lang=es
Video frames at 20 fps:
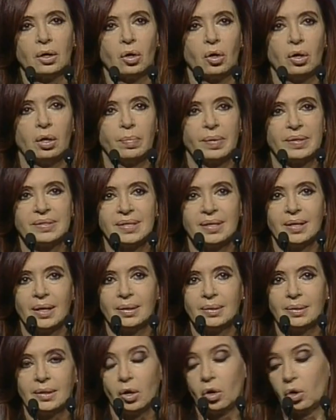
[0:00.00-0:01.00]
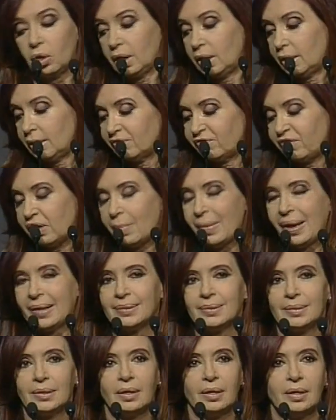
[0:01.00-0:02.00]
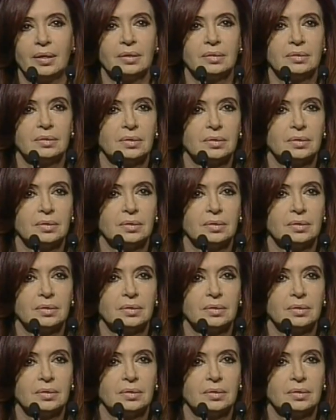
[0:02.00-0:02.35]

con el presidente, con el flamante